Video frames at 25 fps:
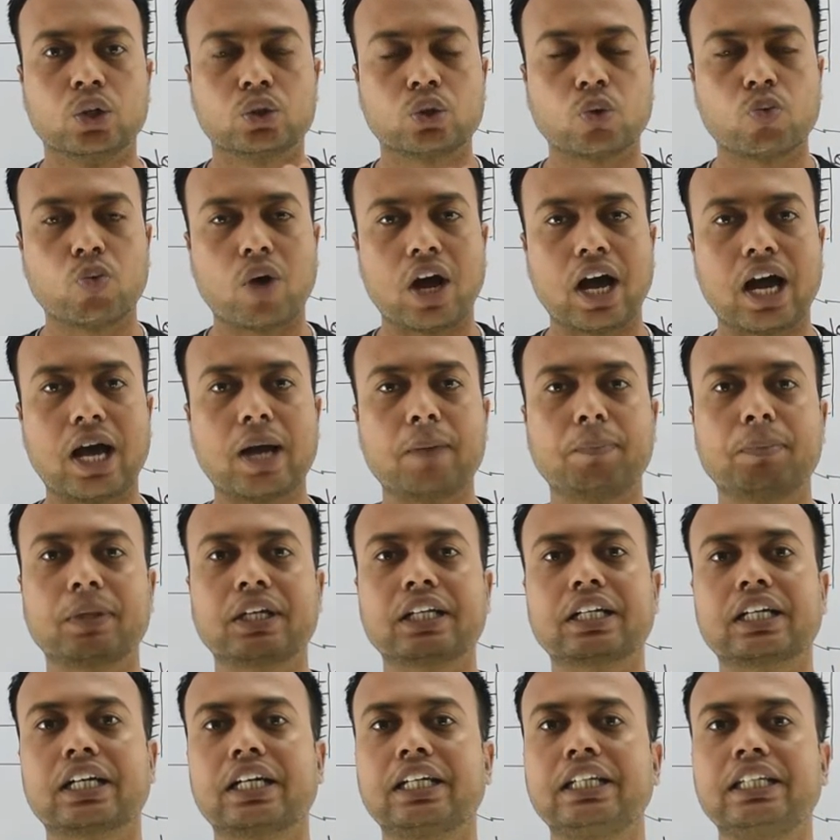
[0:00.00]
तो वहां
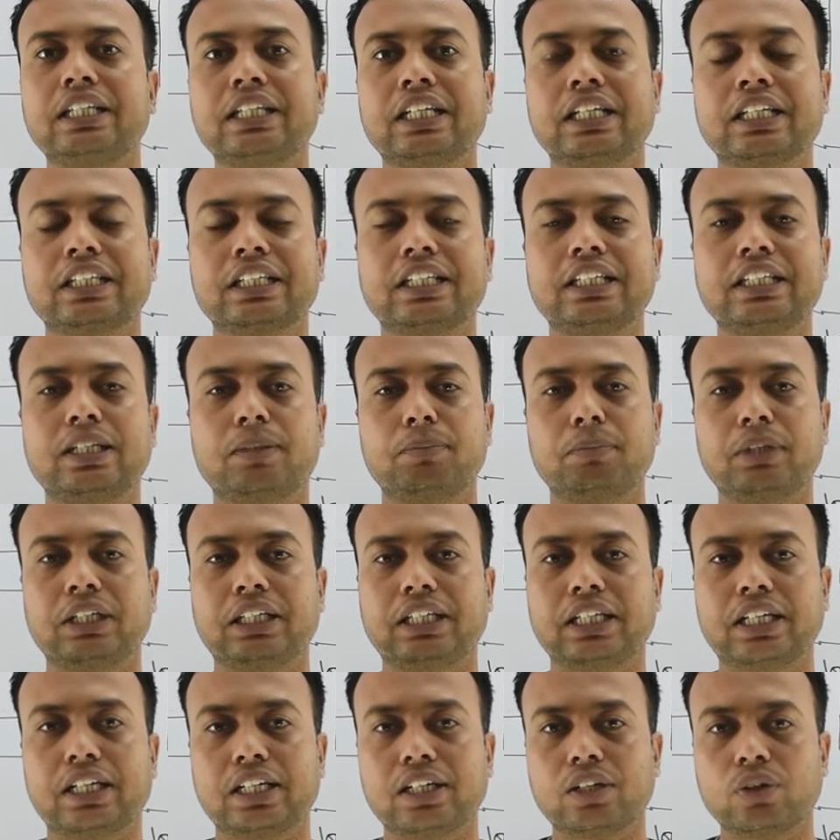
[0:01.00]
पर कहीं ना कहीं हमें
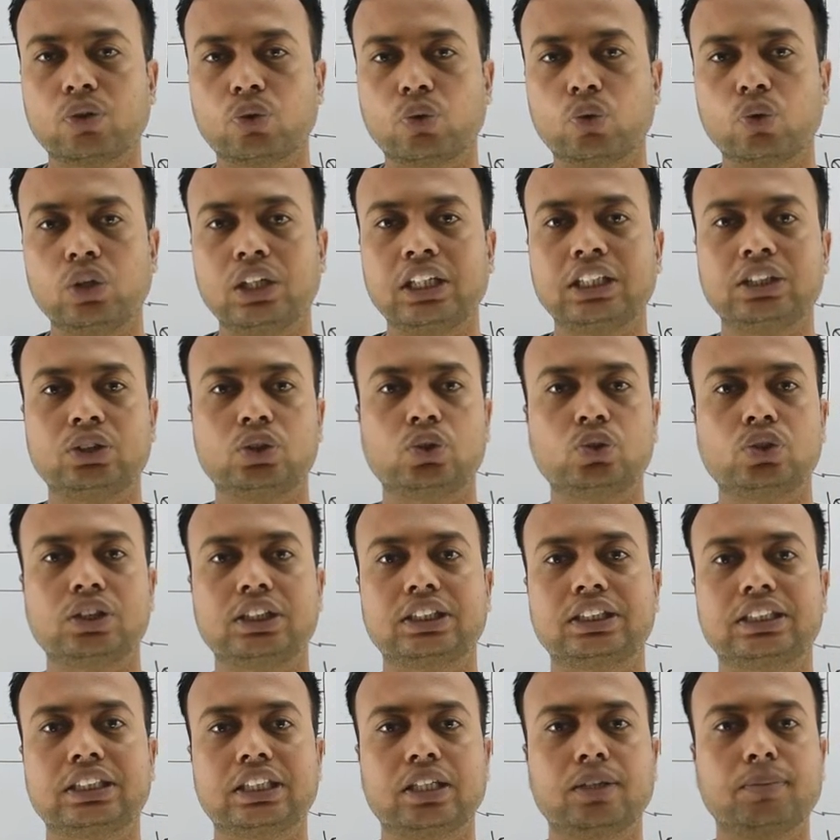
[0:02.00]
क्या है कूलिंग जो
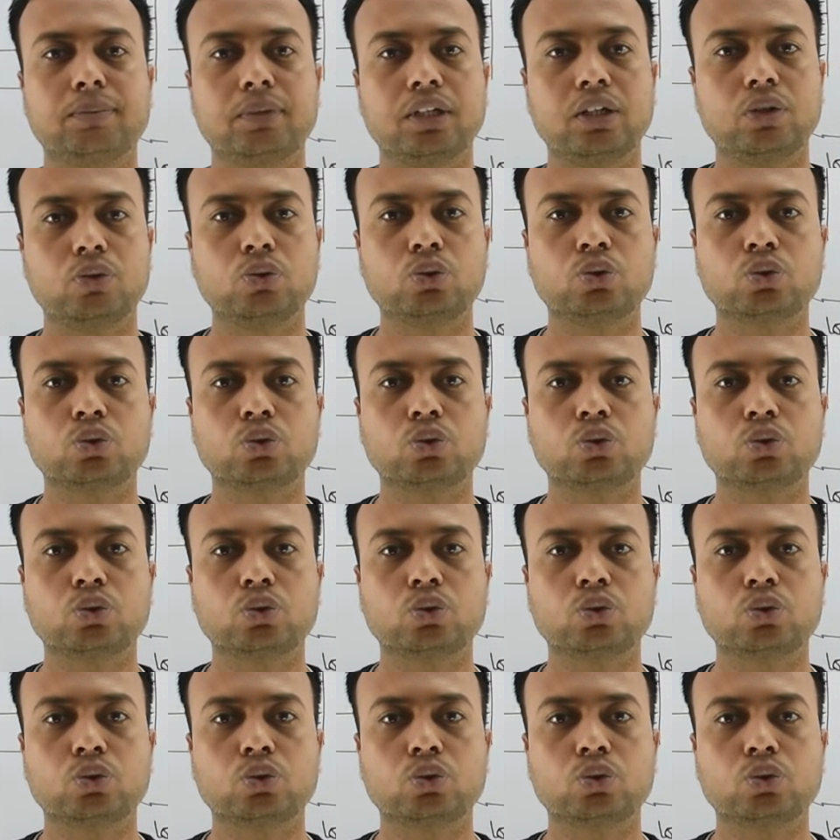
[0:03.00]
सिस्टम है